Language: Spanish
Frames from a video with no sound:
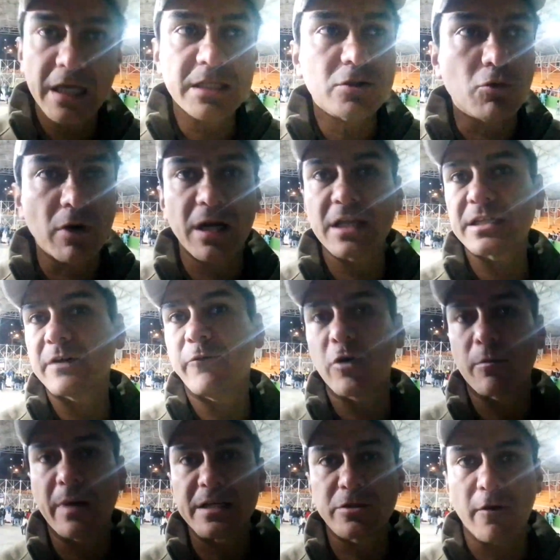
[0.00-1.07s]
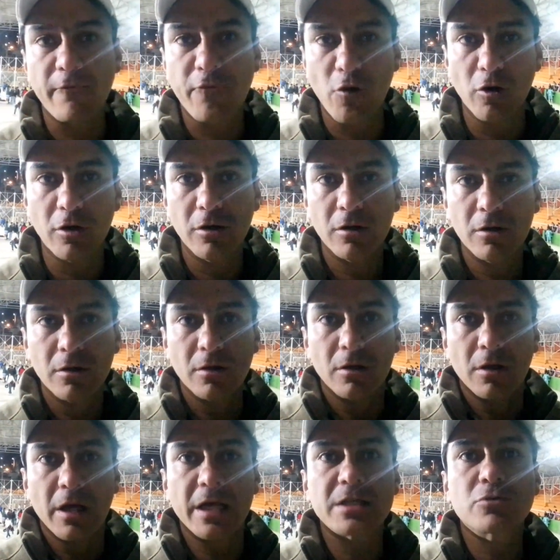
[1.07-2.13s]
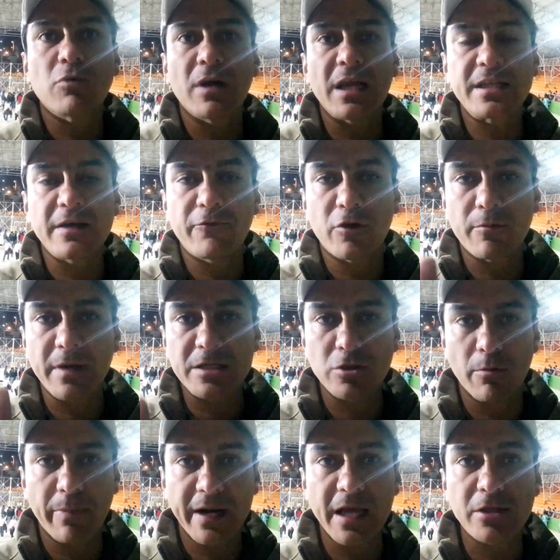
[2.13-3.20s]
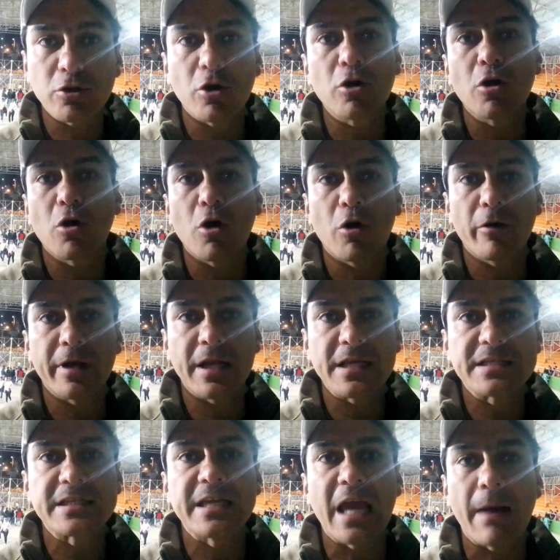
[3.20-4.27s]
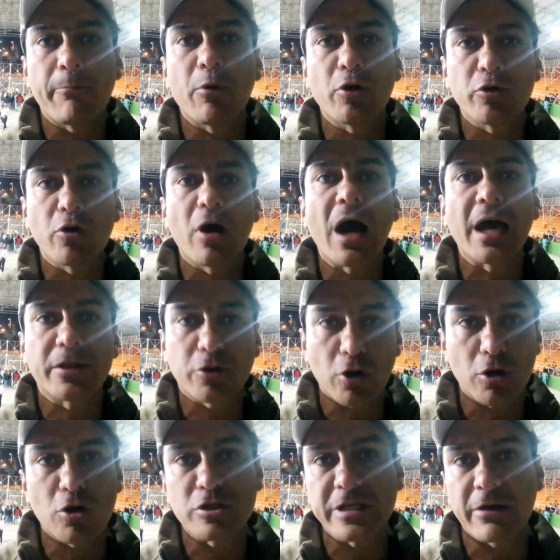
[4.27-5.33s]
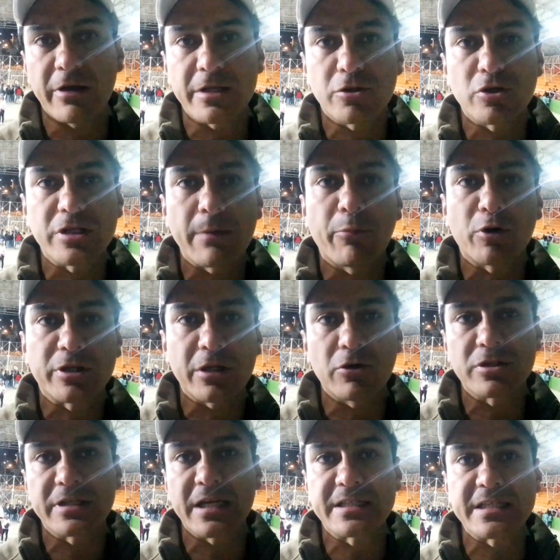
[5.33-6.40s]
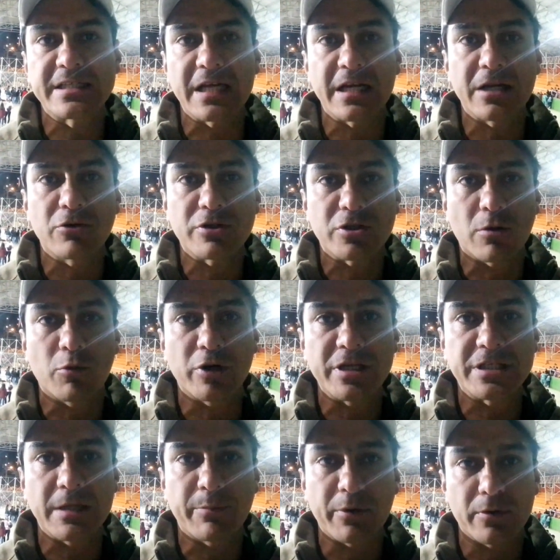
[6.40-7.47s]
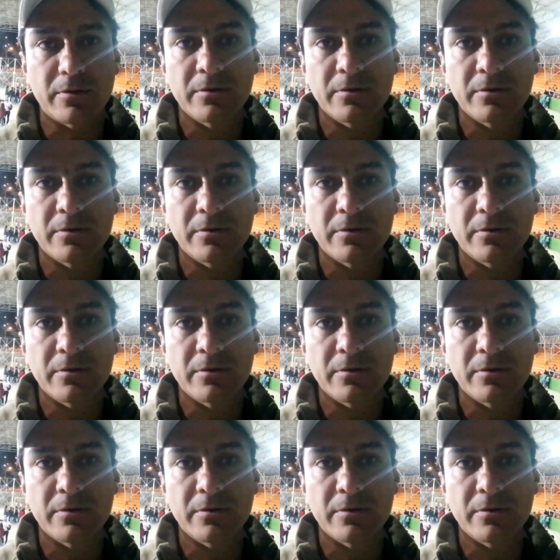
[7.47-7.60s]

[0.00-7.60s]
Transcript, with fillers: Escuelas de formación full, escuelas de formación para todos los jóvenes y apoyo a todos los eventos deportivos que existan en nuestro municipio.